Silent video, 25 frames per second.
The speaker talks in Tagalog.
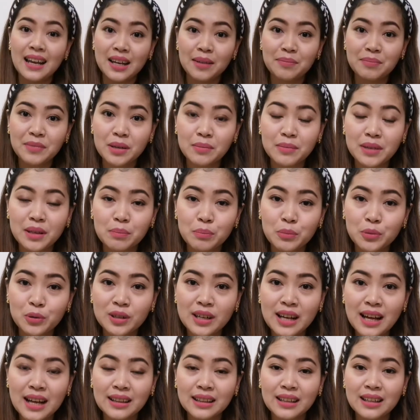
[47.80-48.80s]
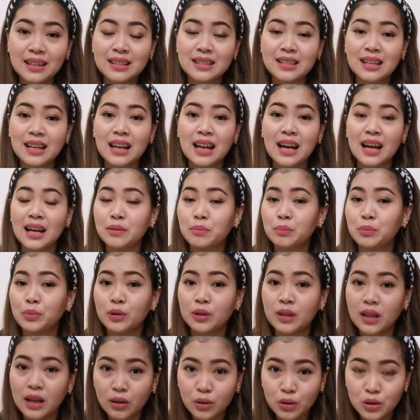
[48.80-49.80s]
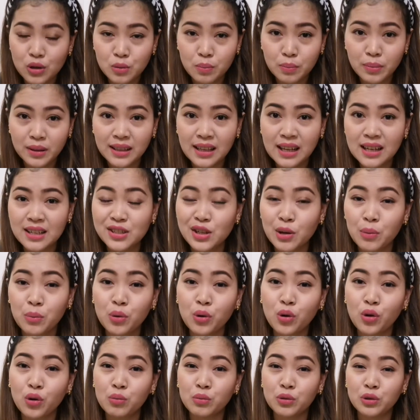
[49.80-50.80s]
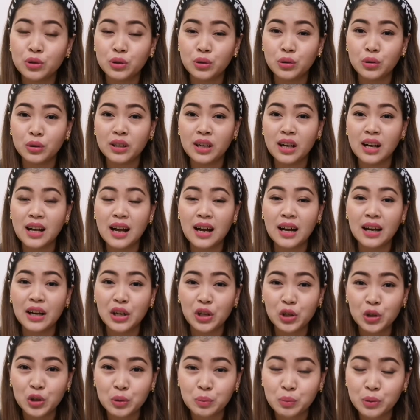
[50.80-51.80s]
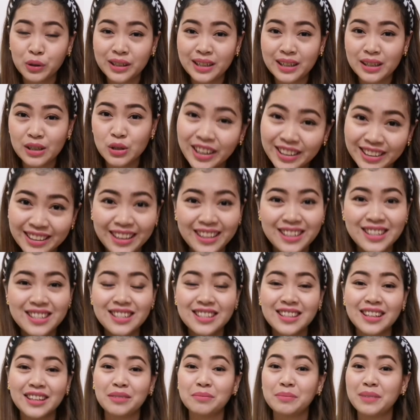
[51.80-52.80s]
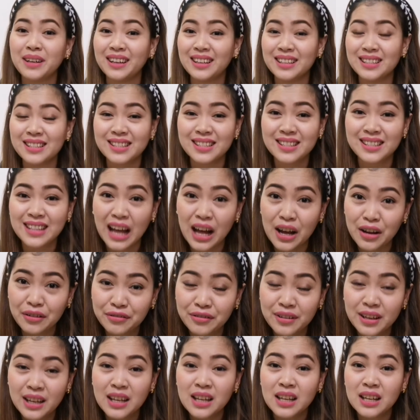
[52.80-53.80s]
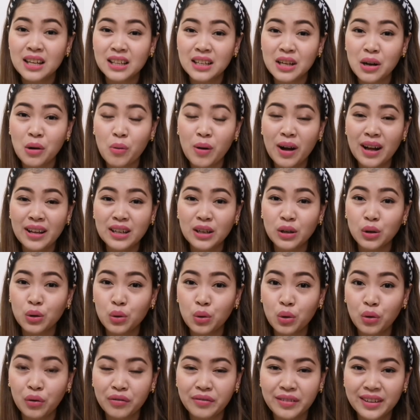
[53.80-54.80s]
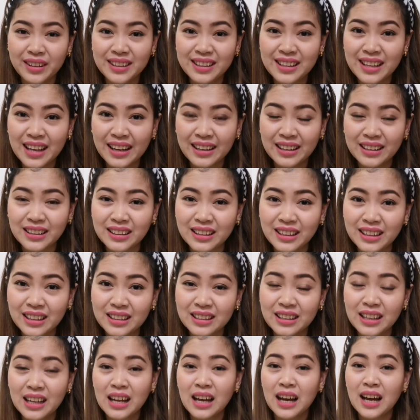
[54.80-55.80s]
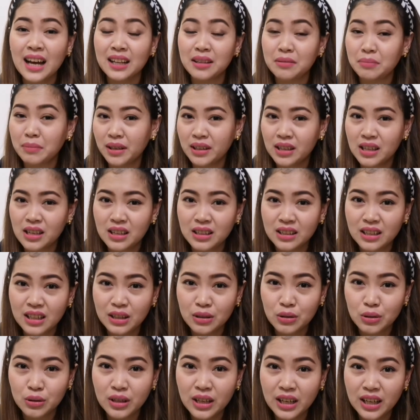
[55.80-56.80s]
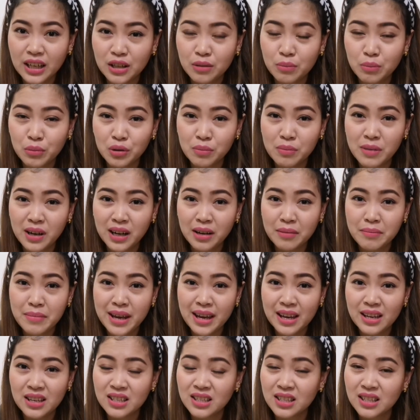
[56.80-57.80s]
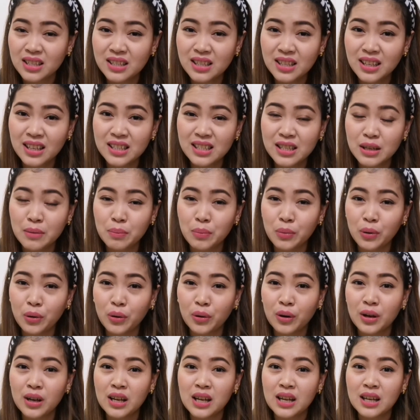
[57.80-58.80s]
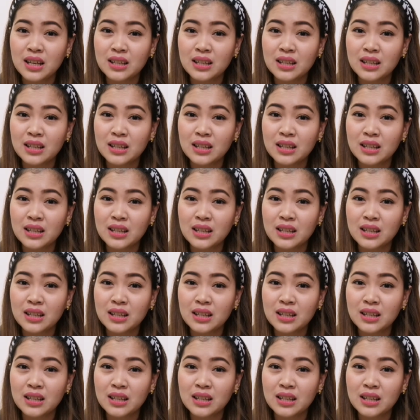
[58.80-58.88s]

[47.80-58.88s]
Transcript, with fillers: Alam naman po natin sa lahat po ng hospital sa buong mundo nagkakaroon po ng shortage ng mga staff gawa ng COVID-19 at maging dito na rin po mga beshies kasi po